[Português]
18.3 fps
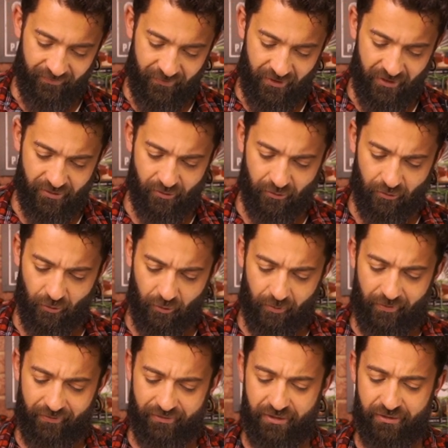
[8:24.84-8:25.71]
Isso
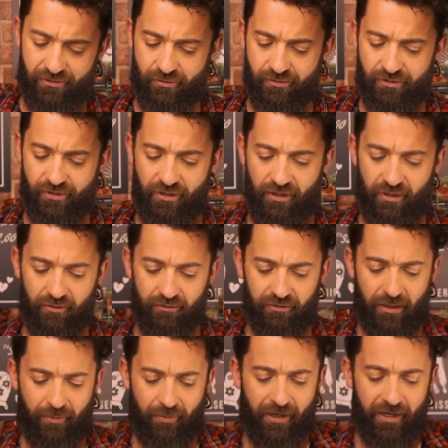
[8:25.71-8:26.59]
tudo para vocês conseguirem um
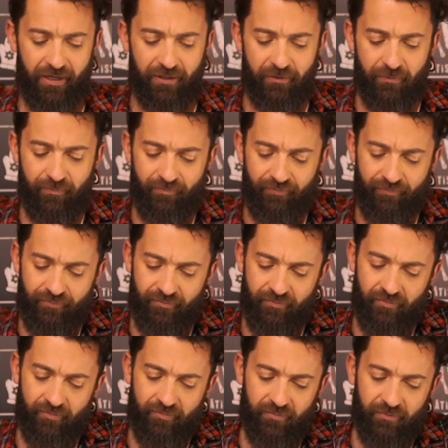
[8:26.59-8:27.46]
trabalho,
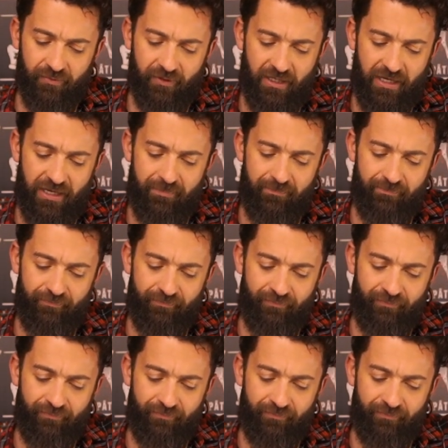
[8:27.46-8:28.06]
tá?